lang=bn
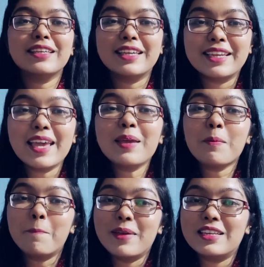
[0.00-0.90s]
কিরেই
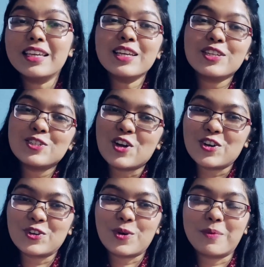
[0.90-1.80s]
বিডি
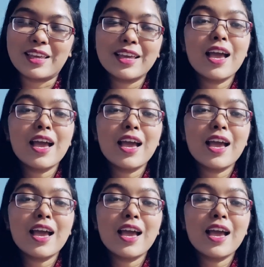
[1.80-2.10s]
ডট কমে